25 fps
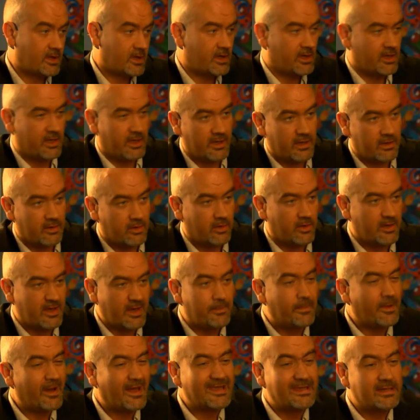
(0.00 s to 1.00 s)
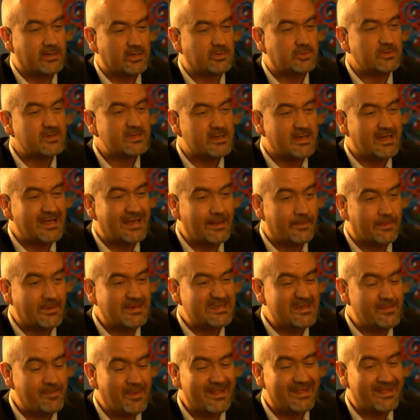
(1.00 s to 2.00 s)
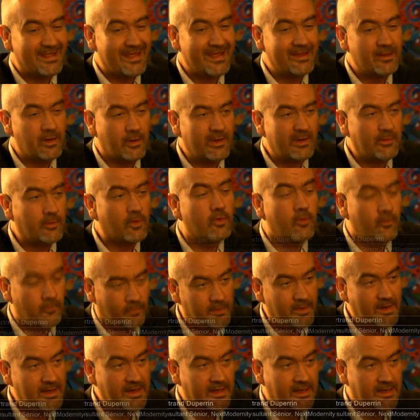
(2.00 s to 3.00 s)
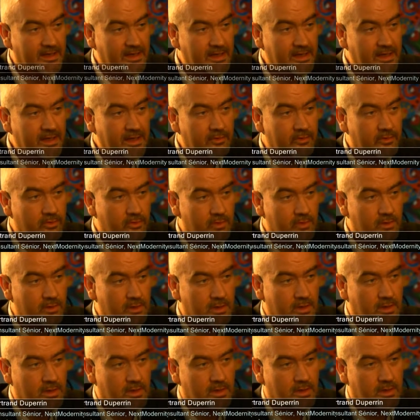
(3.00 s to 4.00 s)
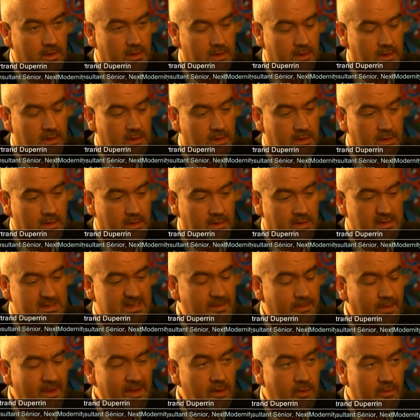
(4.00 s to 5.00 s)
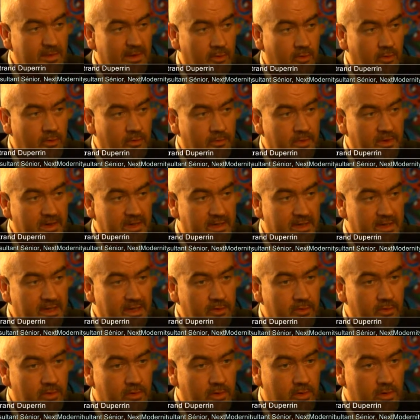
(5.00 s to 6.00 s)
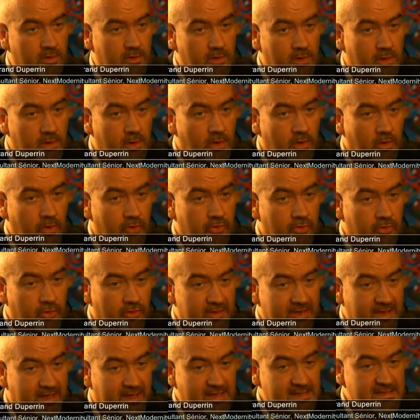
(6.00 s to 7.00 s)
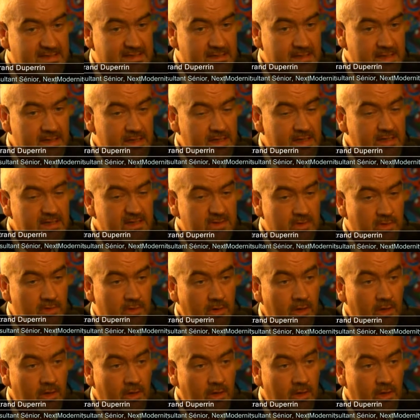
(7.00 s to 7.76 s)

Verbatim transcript: Et il euh, a pas, je pense, il c'est pas énormément compliqué de, c'est pas énormément compliqué de, de redresser.